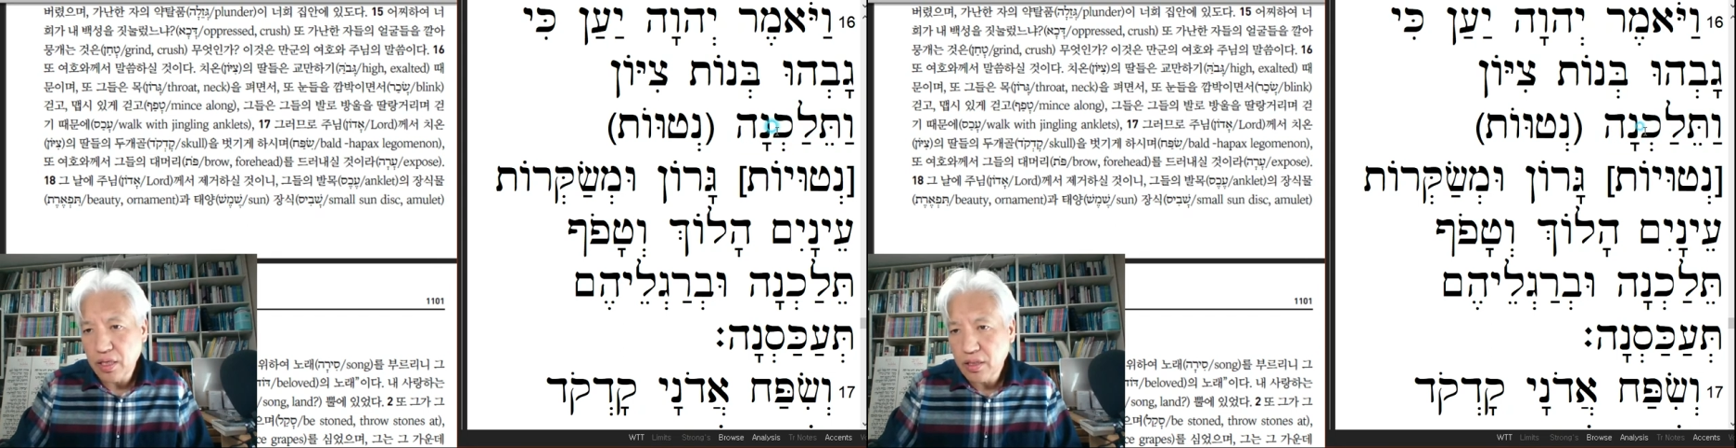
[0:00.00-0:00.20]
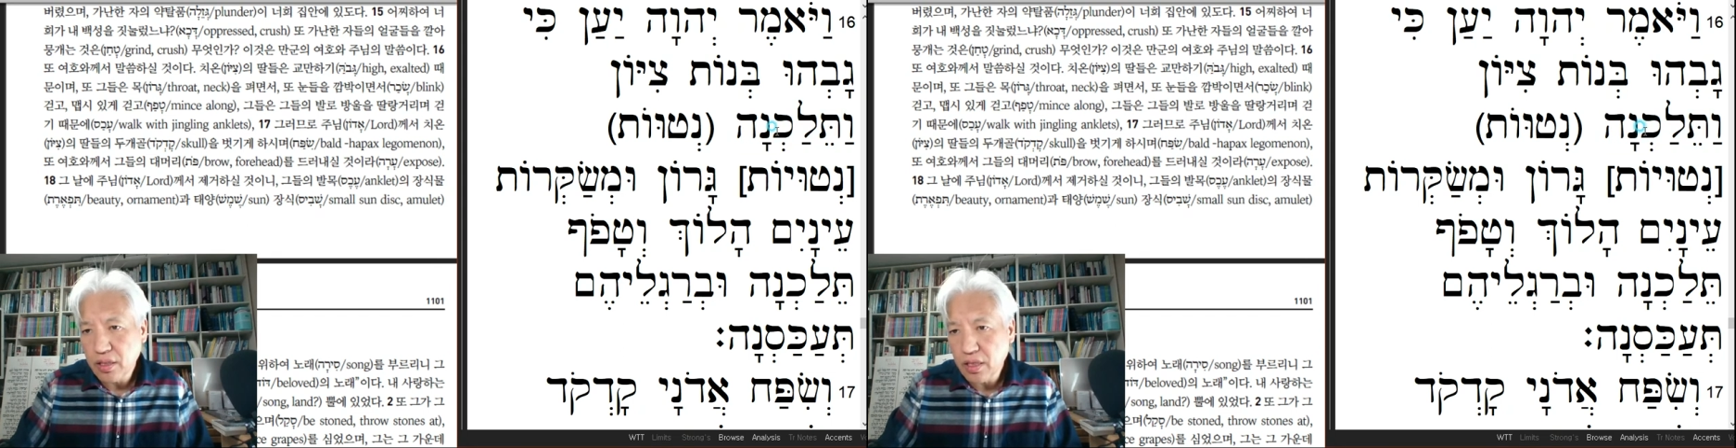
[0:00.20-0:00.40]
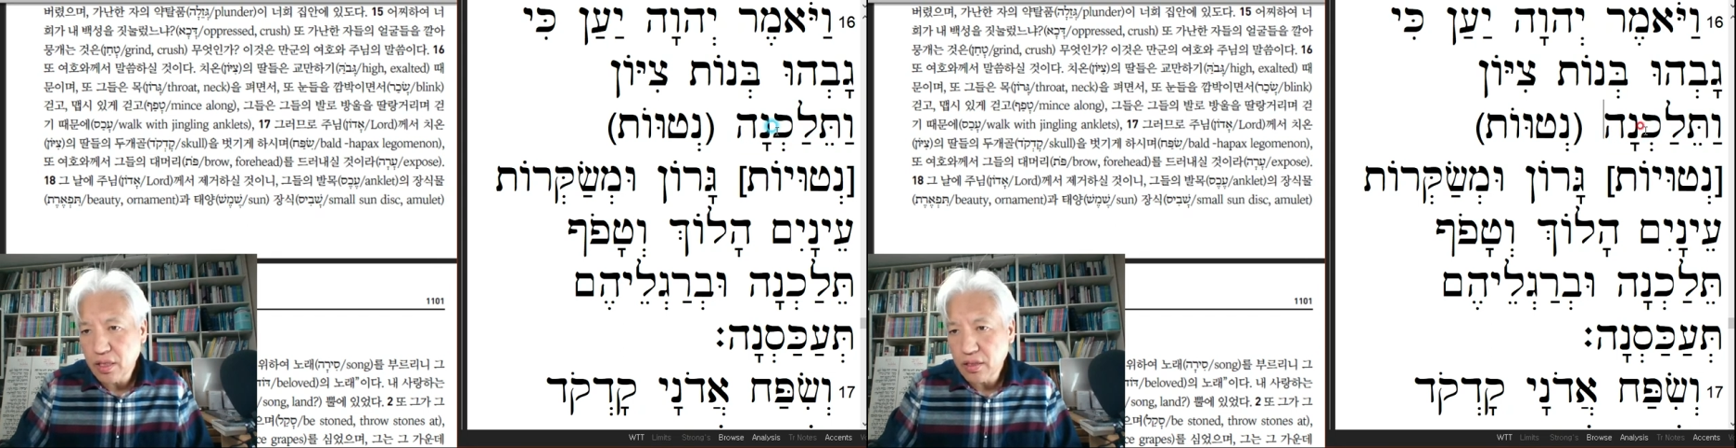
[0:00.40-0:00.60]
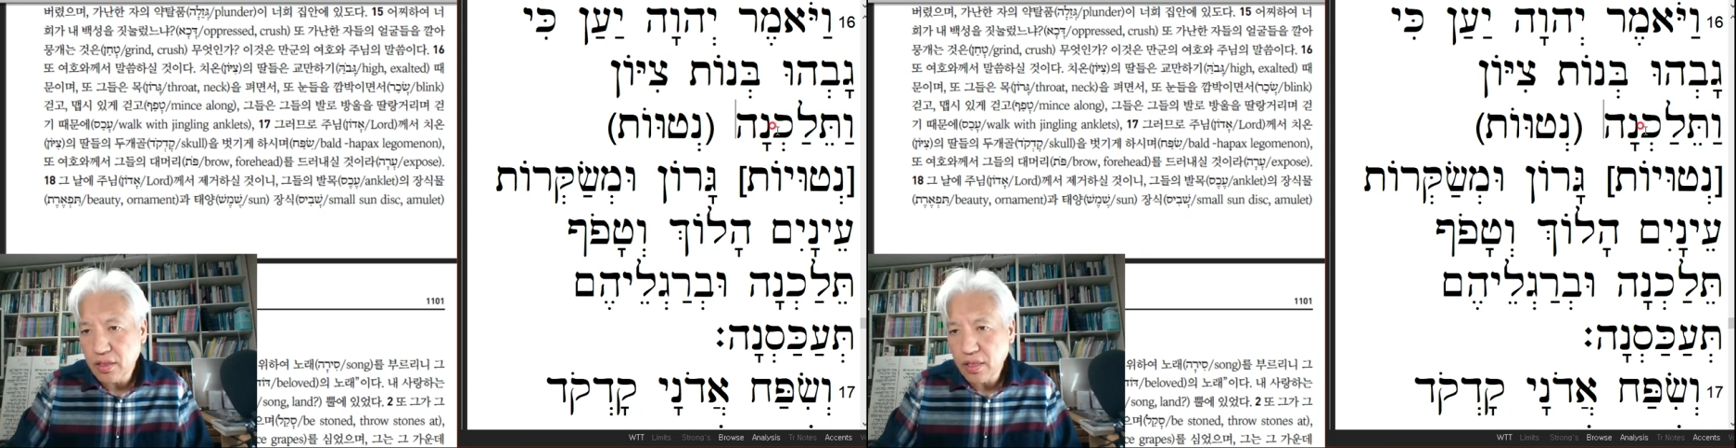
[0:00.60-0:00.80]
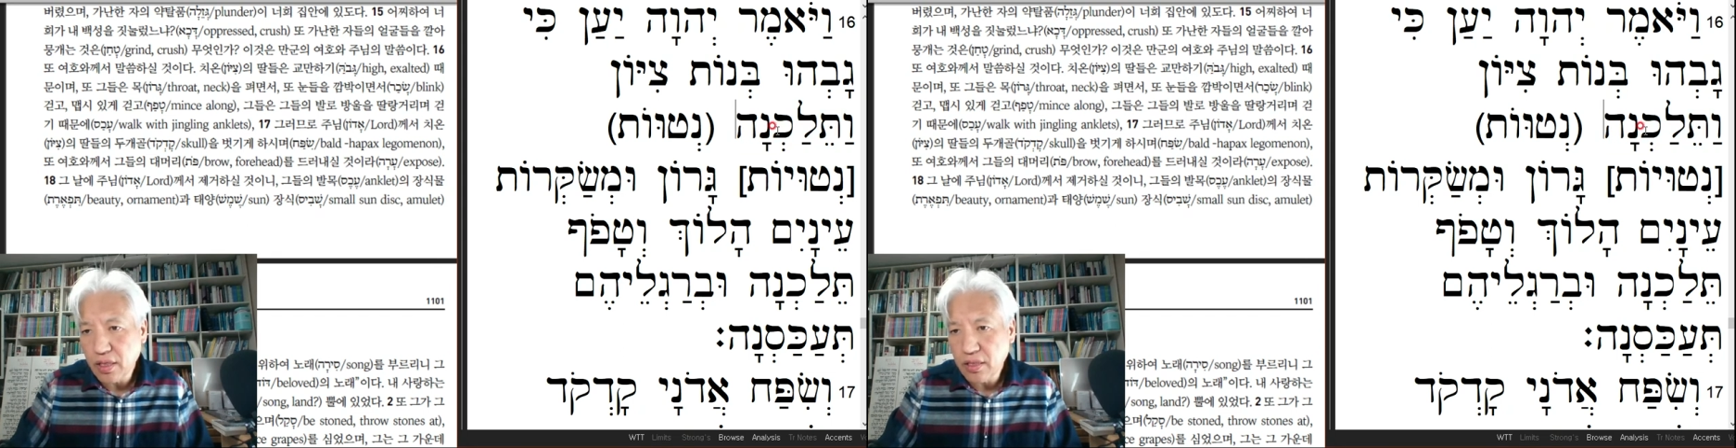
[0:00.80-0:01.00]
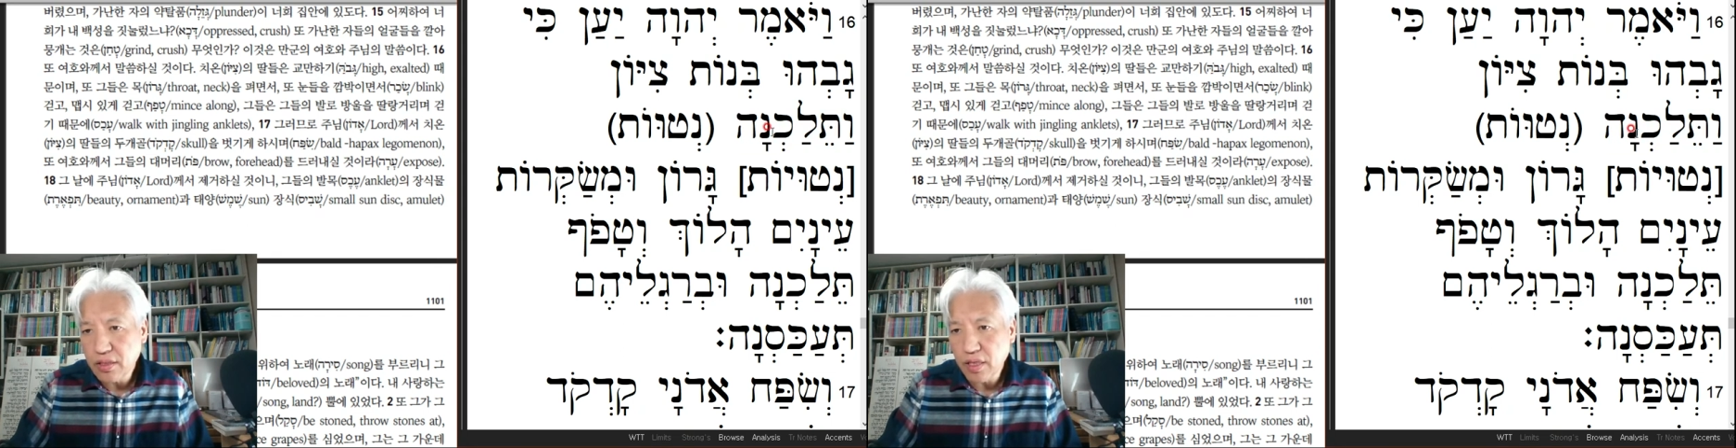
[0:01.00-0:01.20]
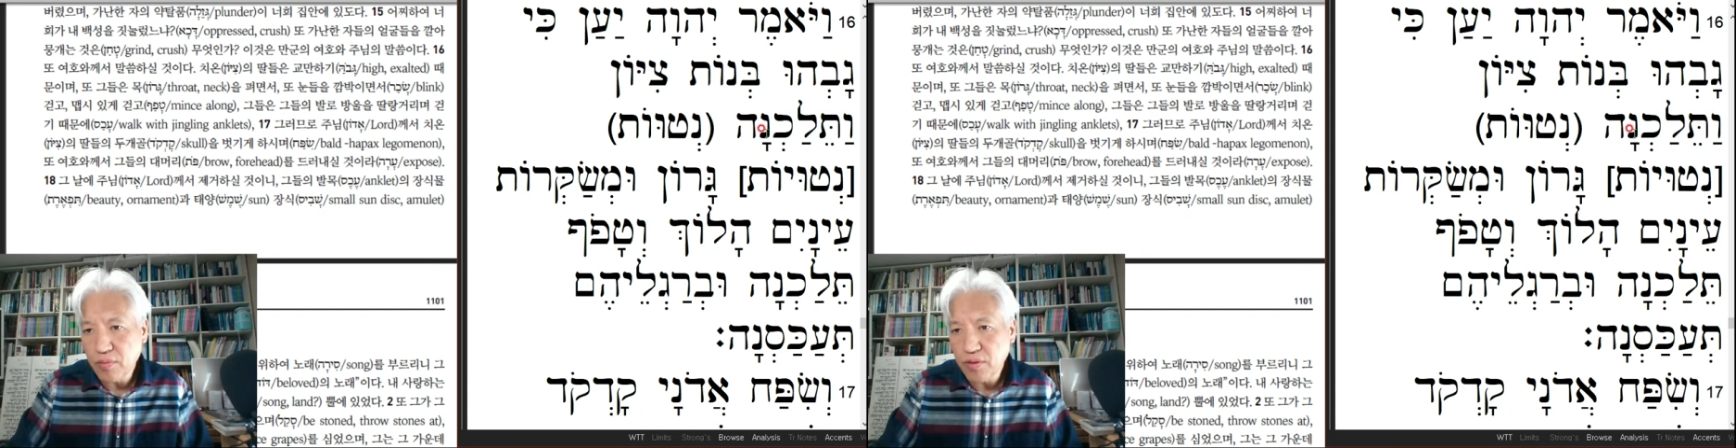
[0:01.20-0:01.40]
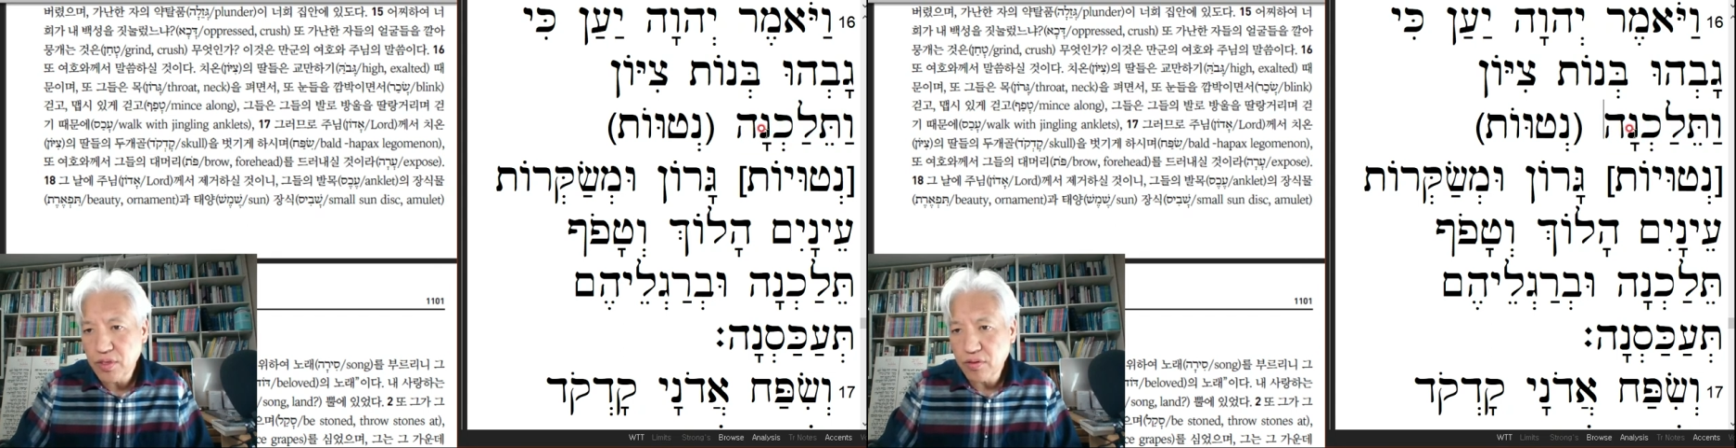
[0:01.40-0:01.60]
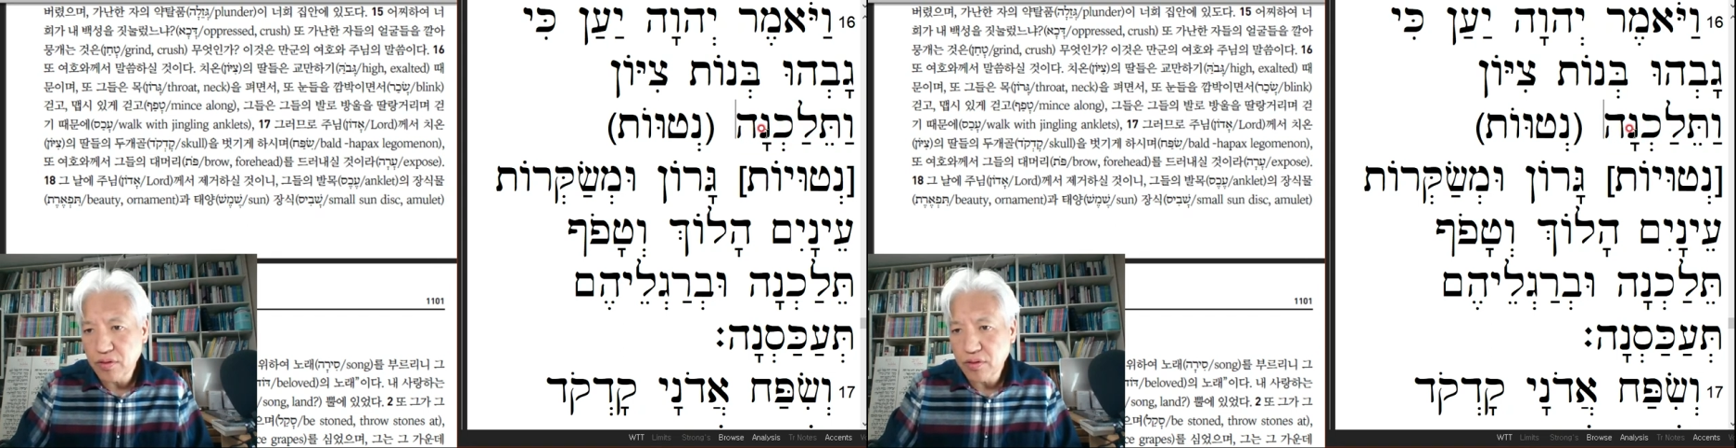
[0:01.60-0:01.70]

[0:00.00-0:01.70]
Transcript: 텔레크나 3인칭